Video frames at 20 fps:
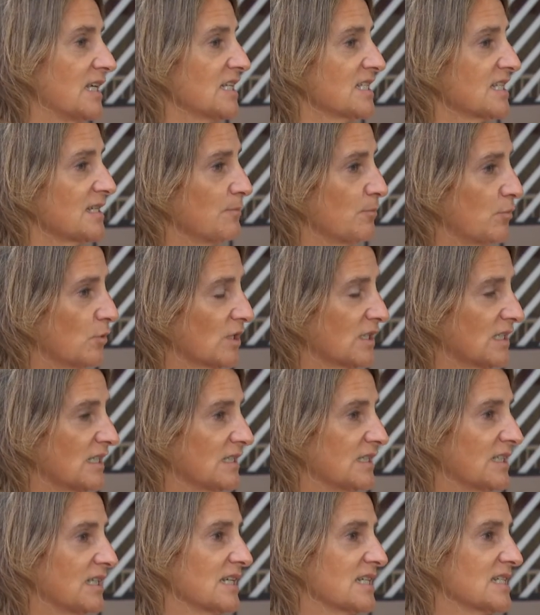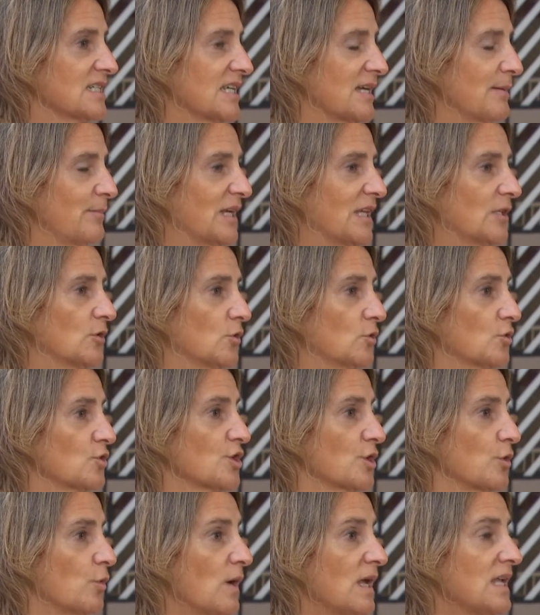Es importante que sea para
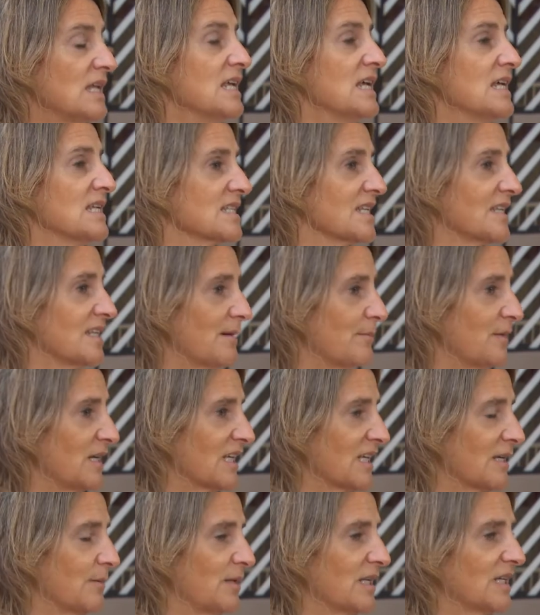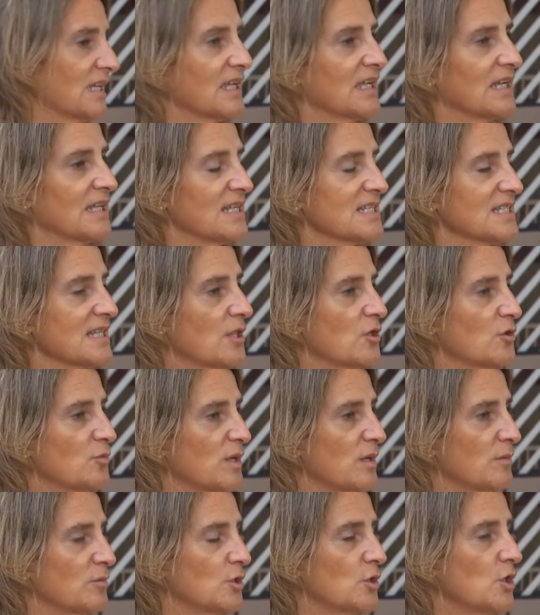todos igual, se da margen para que cada Estado
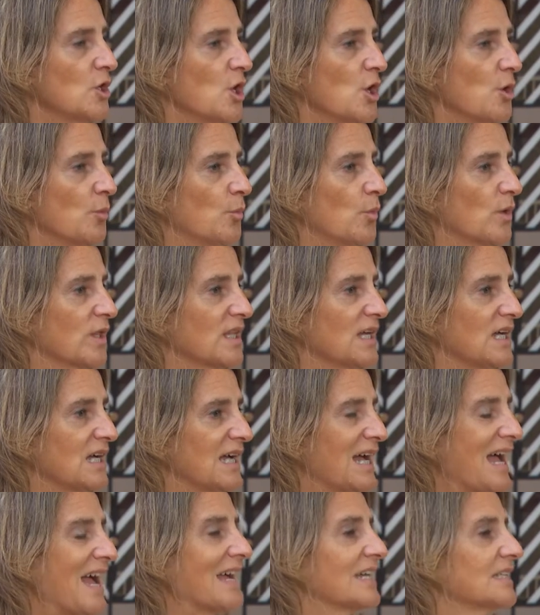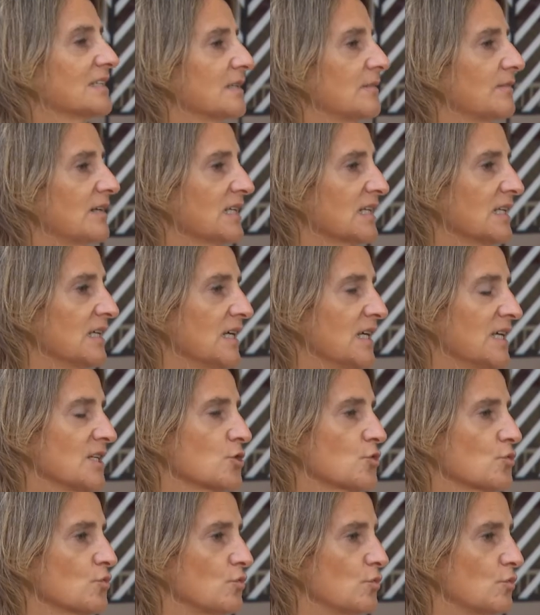miembro pueda activar
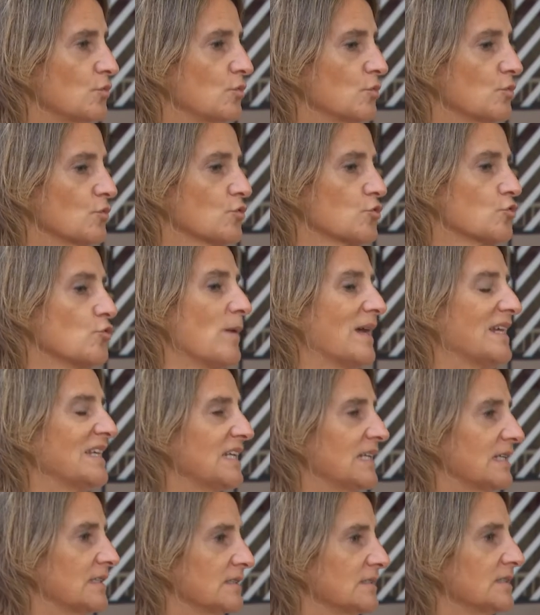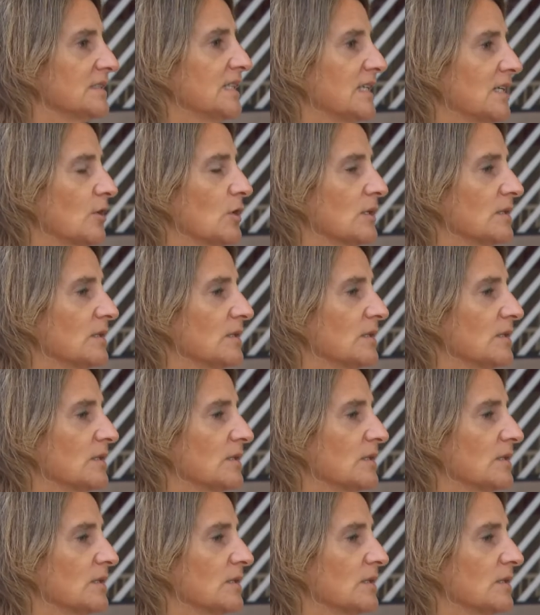su, su manera de,